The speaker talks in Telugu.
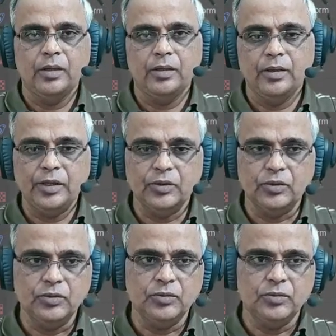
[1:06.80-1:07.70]
నేను
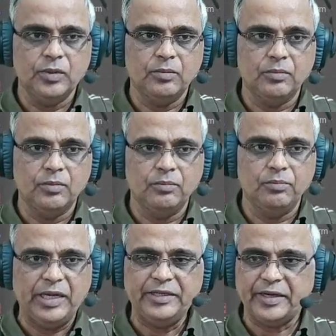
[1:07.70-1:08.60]

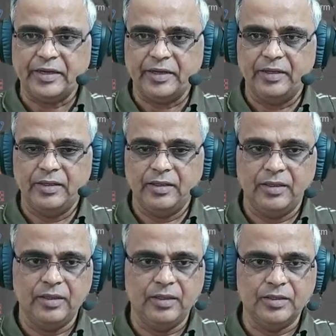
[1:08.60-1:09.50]
బ్లెండర్
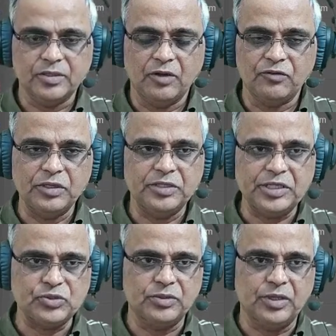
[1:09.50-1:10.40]
సాఫ్ట్వేర్ని తెరిచి
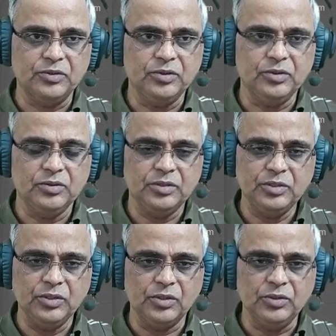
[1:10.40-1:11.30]
ఉన్నాను
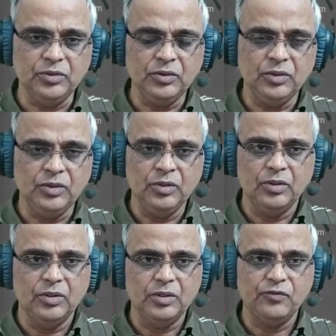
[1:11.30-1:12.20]
ఇందులో
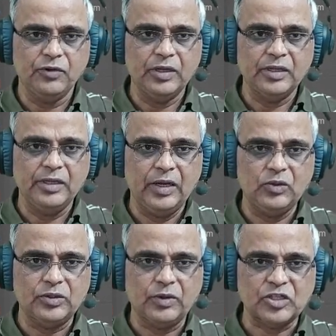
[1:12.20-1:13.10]
డిఫాల్ట్ లేఅవుట్
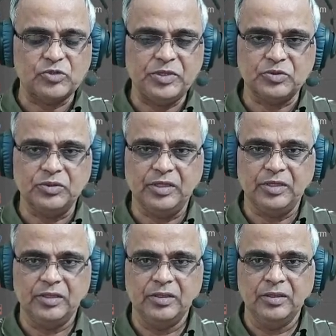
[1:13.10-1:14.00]
వర్క్ స్పేస్ ఉంది
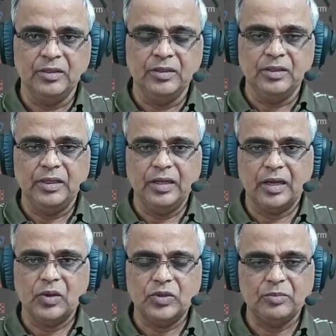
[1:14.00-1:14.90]
ఇలా
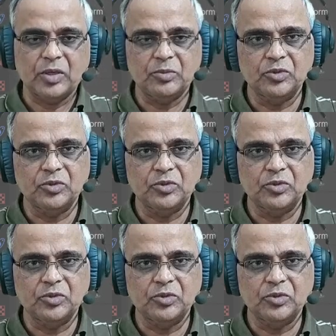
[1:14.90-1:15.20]
కాకుండా మనము